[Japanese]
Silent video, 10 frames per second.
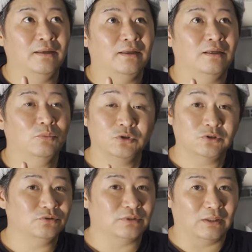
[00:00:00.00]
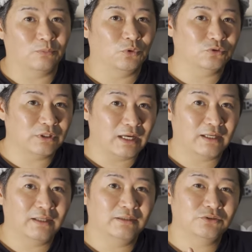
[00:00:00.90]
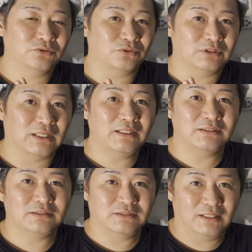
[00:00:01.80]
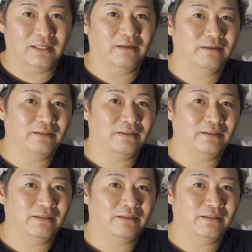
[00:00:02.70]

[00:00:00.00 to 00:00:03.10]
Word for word: えー、もう1つは僕がちょっとチャレンジして